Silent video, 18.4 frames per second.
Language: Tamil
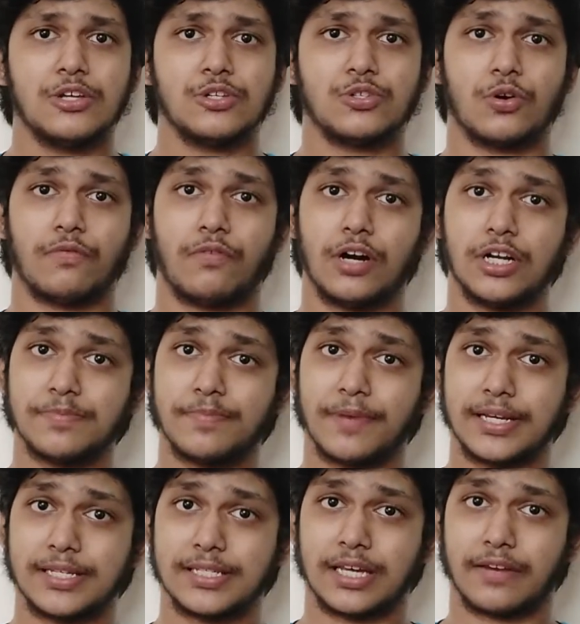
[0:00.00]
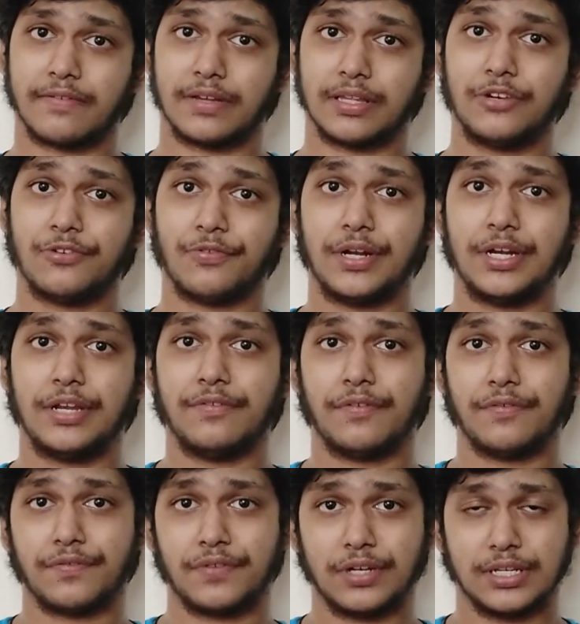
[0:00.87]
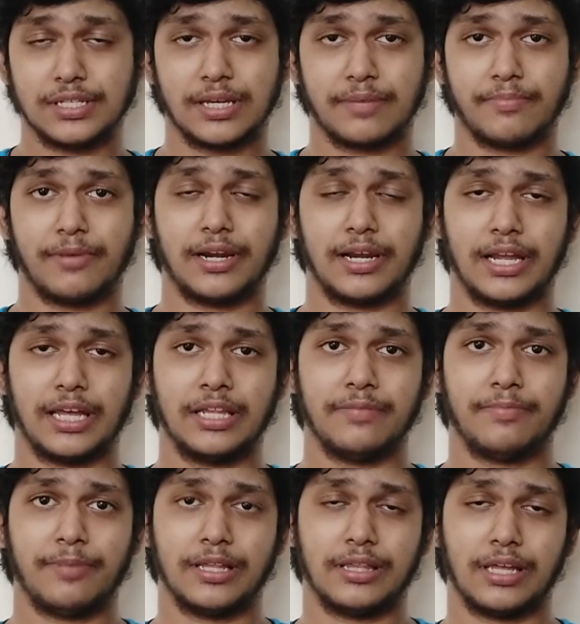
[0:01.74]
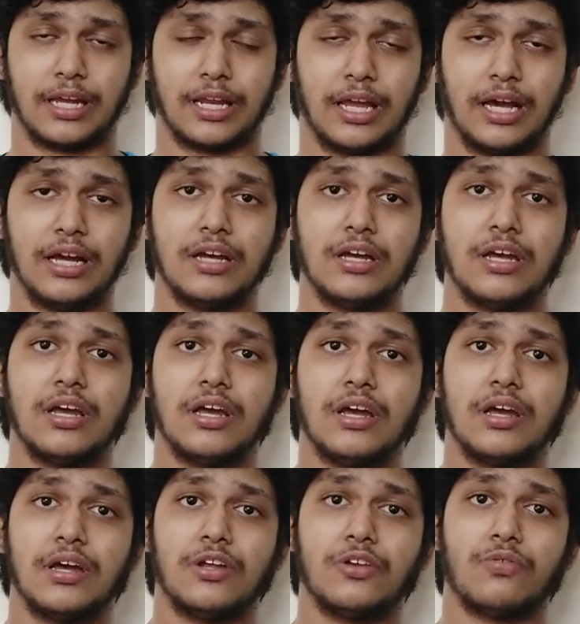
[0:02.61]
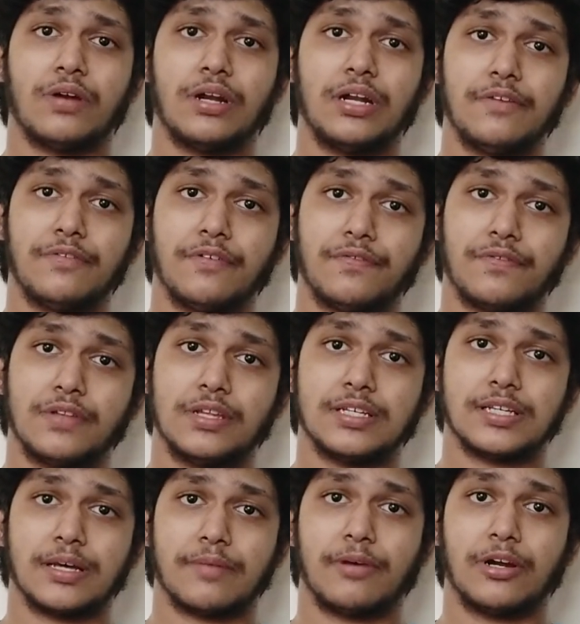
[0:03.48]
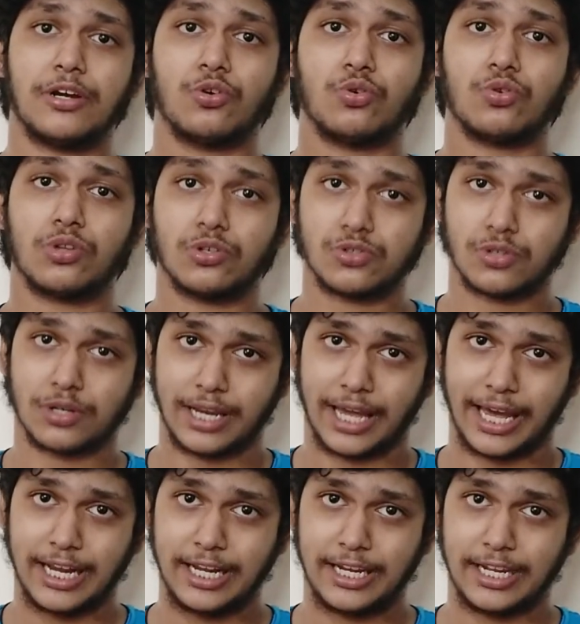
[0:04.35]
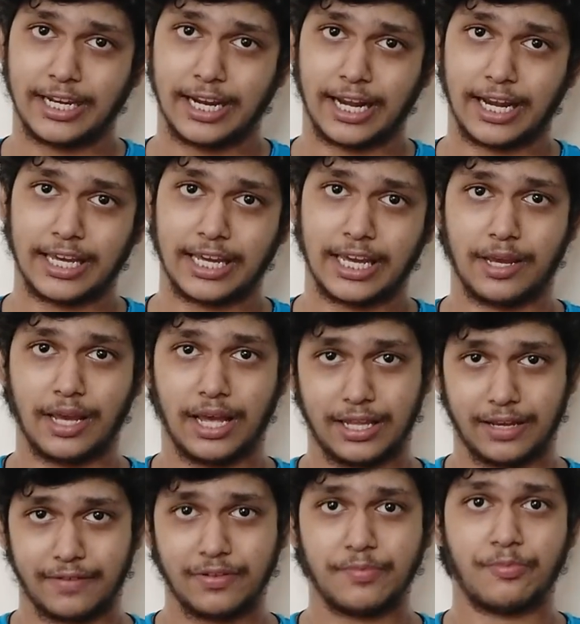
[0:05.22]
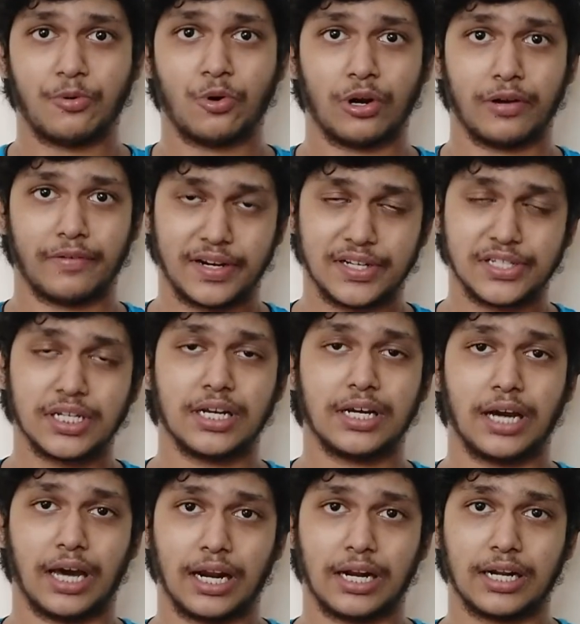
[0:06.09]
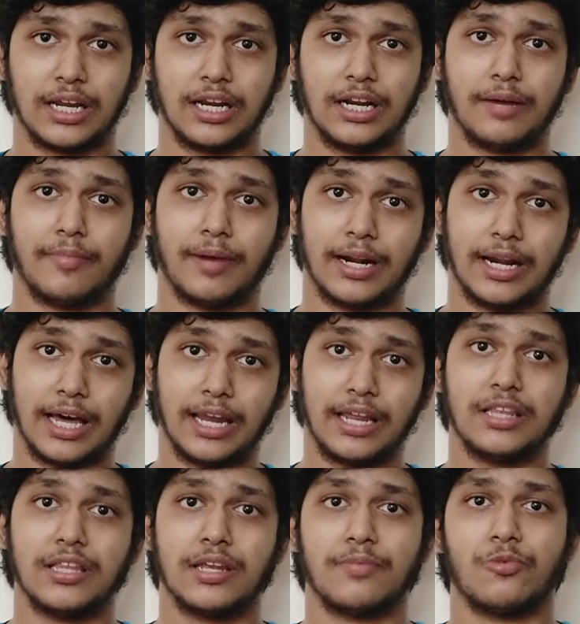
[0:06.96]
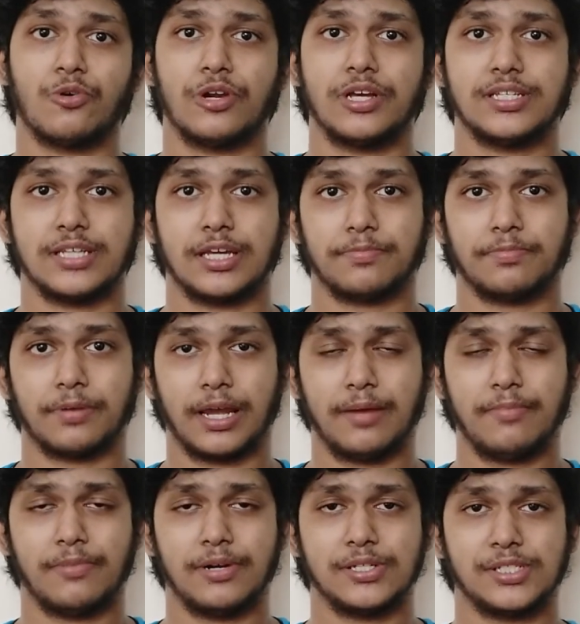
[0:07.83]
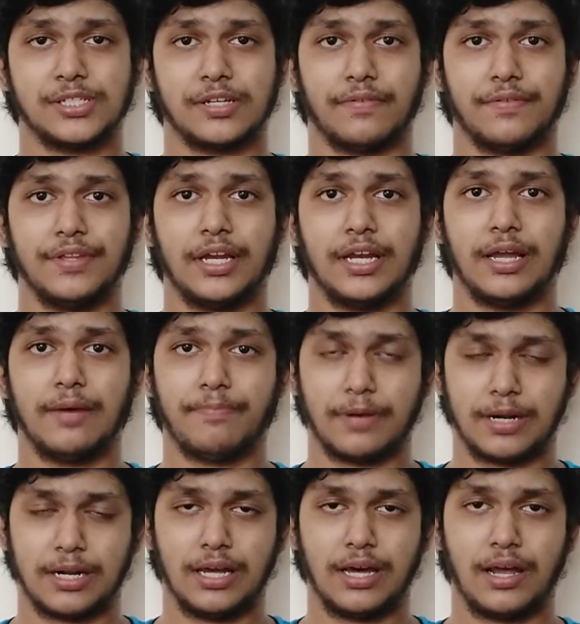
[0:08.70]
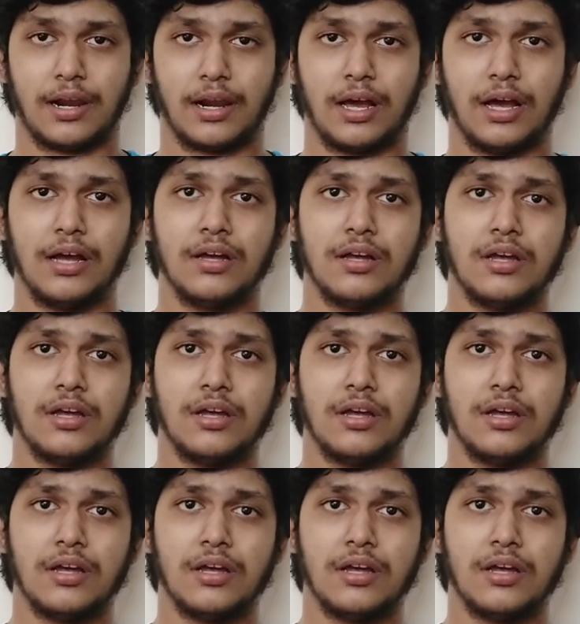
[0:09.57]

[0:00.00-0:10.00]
ஸோ வாஜ்பாய் சார் வந்து டுவெண்ட்டி ஃபிஃப்த் டிசம்பர்லேருந்து பார்த்திங்கன்னா டுவெண்ட்டி ஃபிஃப்த் டிசம்பர் டூ தௌசண்ட் நைன்டீன் அன்னைக்கு அதாவது போன வருஷம் கரெக்டாக நம்ம நரேந்திர மோடி சார் பிரைம் மினிஸ்டர் வந்து என்ன பண்ணார்னா